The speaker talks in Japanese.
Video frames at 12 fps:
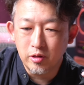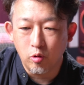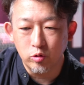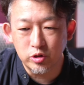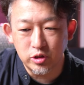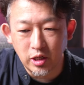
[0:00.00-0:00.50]

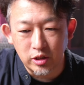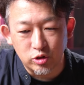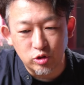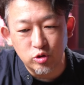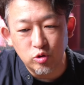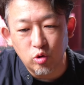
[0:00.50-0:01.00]
こっちが
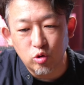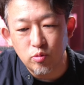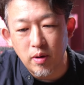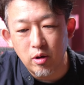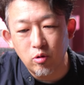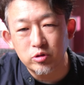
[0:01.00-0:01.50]
16
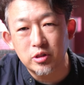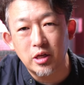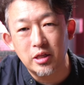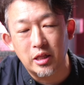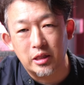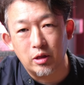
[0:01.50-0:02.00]
万
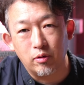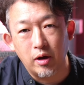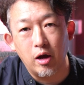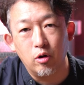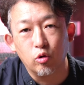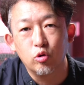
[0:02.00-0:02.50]
5,000円だったの
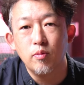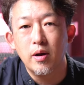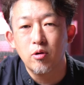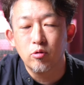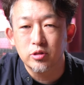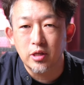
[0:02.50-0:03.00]
が、
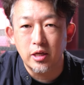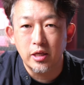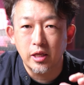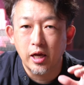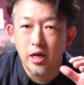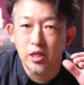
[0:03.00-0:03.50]
65,000
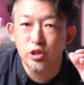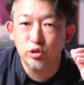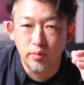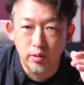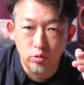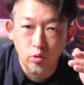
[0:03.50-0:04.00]
円で買えて
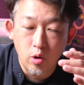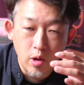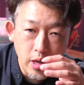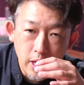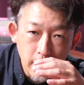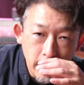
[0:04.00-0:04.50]
しまうと。
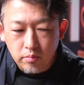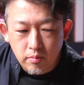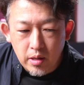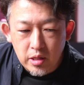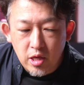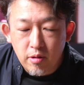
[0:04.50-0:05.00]

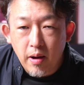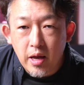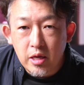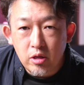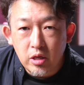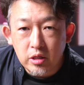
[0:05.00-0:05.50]
2
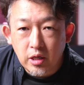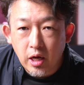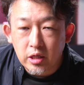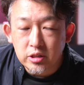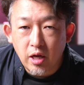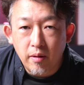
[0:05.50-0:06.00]
倍
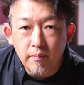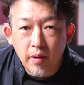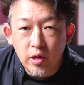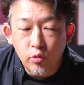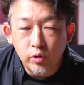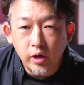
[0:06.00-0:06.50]
から3
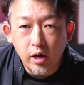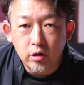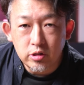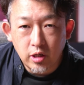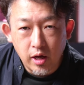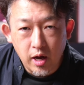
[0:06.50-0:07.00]
倍の価
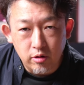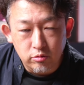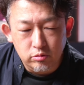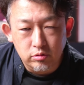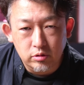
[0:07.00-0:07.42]
格差がある。